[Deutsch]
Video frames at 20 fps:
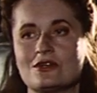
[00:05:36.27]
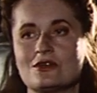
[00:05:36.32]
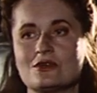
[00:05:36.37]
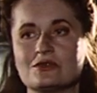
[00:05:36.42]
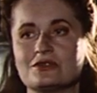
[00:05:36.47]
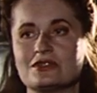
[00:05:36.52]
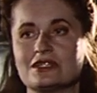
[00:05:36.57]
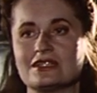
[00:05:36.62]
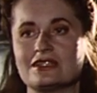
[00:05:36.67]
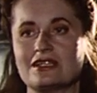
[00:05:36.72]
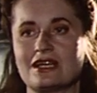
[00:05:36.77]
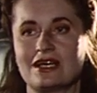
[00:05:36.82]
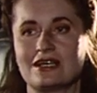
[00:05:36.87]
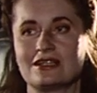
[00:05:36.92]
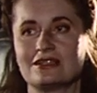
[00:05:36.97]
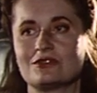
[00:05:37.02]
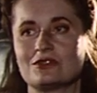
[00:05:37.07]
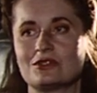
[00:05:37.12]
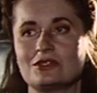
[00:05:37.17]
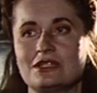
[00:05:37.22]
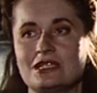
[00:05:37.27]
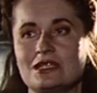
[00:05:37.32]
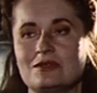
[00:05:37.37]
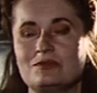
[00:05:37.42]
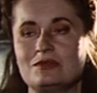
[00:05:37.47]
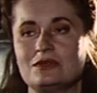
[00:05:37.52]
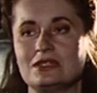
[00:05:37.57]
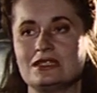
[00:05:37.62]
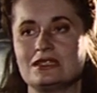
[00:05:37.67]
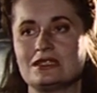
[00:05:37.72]
und dann die Antwort
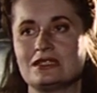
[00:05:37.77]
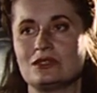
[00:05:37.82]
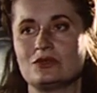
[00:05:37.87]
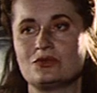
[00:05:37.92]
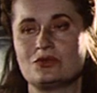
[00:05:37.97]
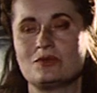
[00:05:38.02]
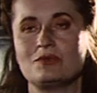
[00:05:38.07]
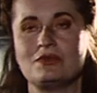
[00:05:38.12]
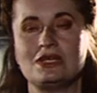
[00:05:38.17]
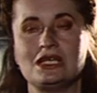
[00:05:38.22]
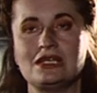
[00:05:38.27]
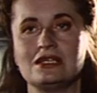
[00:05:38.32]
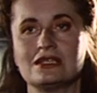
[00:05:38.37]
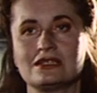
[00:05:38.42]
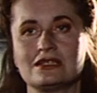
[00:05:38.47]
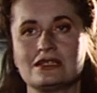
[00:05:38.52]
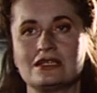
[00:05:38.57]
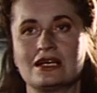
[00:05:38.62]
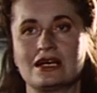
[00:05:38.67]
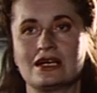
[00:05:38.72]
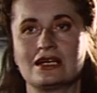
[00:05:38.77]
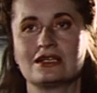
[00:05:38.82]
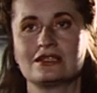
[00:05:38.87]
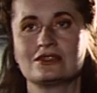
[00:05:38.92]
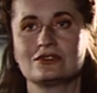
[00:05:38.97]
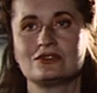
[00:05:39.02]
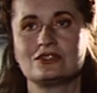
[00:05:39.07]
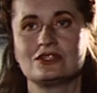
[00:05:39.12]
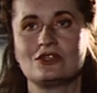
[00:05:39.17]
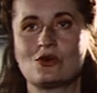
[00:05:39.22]
gibt, die ist in die Familien gegangen
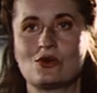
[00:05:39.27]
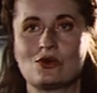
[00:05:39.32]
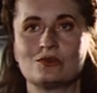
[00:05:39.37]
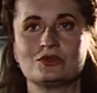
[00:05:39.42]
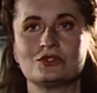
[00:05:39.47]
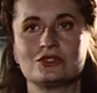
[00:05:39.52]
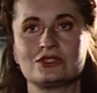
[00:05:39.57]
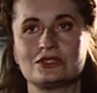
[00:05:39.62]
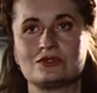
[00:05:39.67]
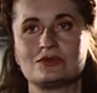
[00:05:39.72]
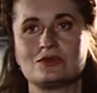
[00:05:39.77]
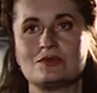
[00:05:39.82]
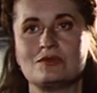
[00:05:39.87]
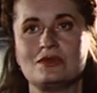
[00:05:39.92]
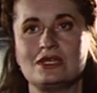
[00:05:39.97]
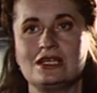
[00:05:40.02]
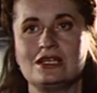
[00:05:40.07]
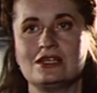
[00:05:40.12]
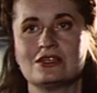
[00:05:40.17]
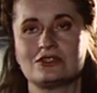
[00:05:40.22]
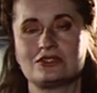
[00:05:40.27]
und sie kommt aus der Familie,